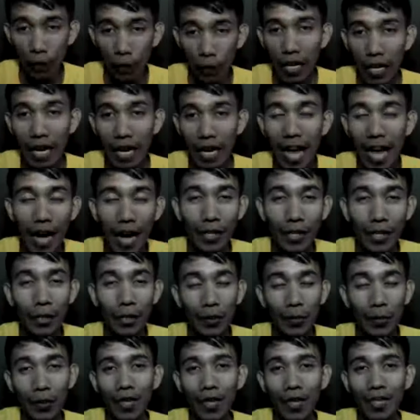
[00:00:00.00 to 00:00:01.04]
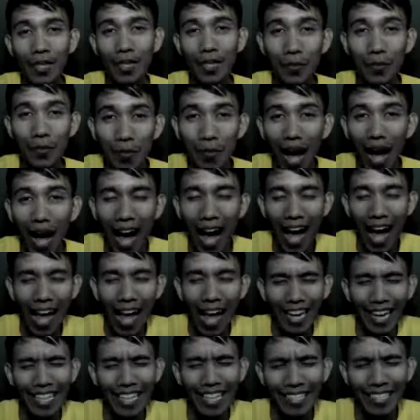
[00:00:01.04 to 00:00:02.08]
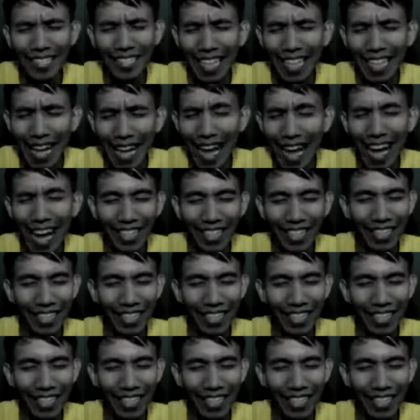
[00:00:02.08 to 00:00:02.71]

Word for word: Walang ibang nagmahal sa